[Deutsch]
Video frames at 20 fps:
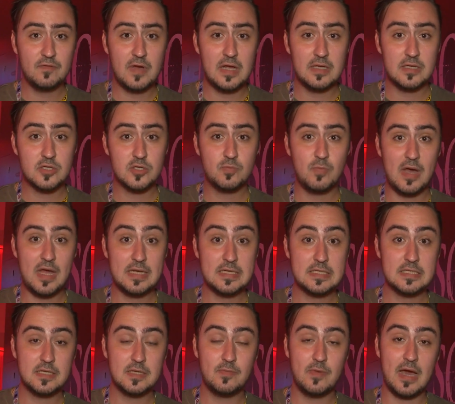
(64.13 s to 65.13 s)
Fall
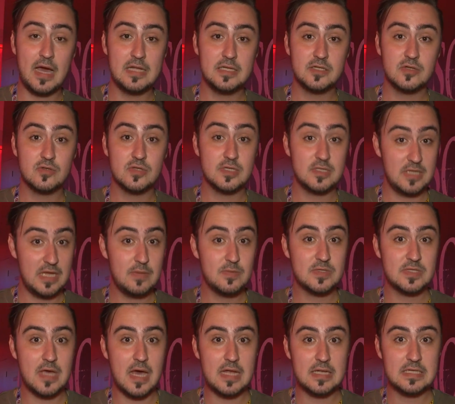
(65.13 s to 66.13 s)
gespannt, äh, behaltet unsere
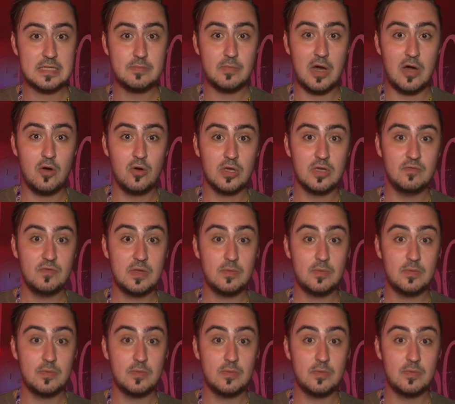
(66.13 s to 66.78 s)
Themenseiten im Auge,